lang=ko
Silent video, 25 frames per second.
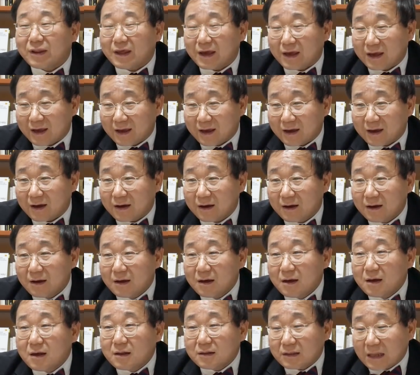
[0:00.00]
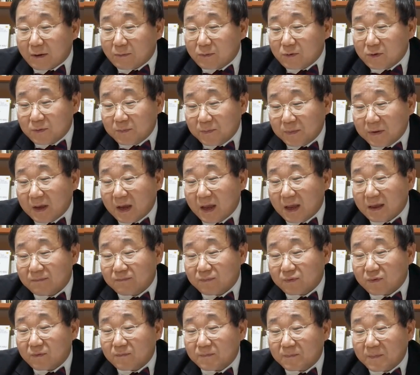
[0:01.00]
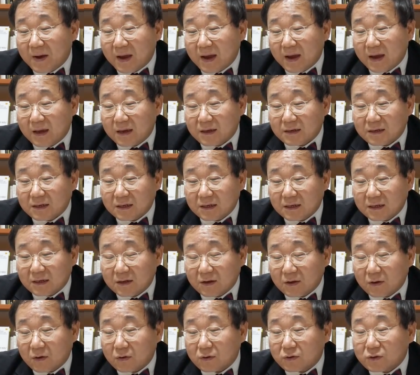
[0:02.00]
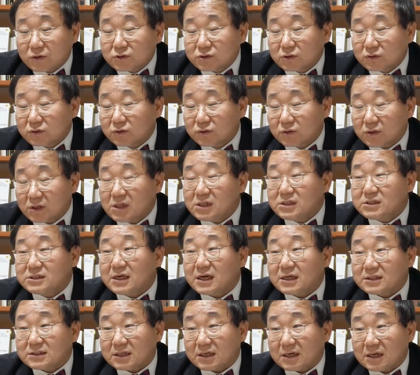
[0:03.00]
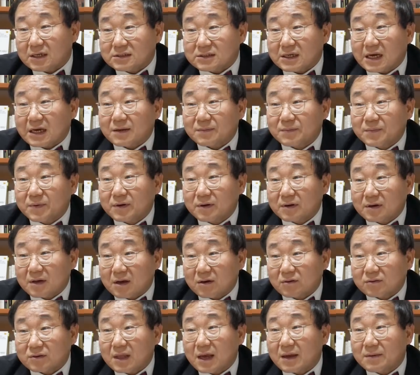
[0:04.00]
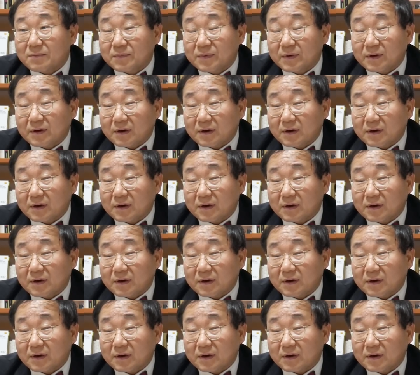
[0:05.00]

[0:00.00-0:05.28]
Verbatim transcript: 네. WPI 프로파일이 어느 정도 일치하잖아요. 자기 평가하고 타인